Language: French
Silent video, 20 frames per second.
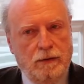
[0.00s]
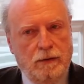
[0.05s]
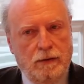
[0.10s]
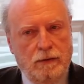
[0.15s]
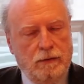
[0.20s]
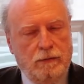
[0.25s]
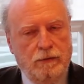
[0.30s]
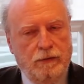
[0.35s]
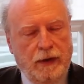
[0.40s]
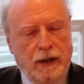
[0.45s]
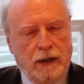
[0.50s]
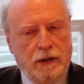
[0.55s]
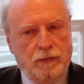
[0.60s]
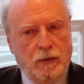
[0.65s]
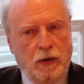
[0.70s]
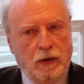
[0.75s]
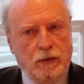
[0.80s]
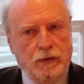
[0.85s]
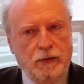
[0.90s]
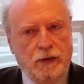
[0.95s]
le,
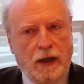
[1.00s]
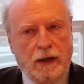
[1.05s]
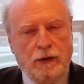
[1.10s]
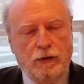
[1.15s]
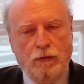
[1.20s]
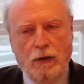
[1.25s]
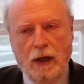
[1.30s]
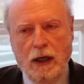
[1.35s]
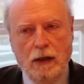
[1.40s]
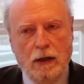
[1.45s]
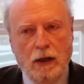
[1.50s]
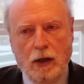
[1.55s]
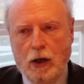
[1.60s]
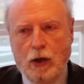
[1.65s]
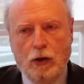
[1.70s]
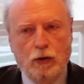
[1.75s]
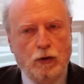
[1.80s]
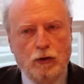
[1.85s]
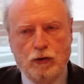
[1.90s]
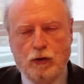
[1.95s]
gouvernement russe actuel,
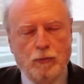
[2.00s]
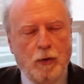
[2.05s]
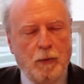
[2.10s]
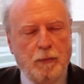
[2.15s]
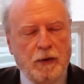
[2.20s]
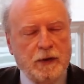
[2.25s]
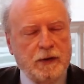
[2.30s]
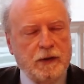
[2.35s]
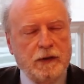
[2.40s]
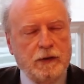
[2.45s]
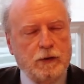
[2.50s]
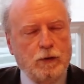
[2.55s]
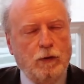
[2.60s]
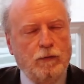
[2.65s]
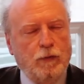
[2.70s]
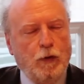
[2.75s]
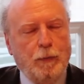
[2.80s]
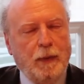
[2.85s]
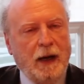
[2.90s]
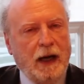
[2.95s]
dont on peut penser ce qu'on
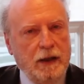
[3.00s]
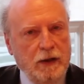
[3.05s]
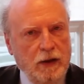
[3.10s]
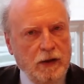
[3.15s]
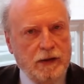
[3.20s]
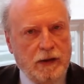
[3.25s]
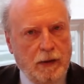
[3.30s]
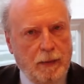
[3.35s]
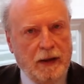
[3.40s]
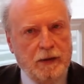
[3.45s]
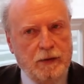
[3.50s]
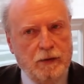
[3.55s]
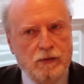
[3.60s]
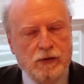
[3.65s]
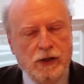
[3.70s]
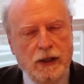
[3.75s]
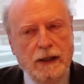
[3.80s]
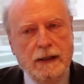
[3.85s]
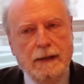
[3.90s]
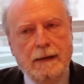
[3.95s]
veut par ailleurs, ce n'est pas le
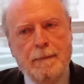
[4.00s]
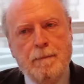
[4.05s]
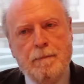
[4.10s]
sujet.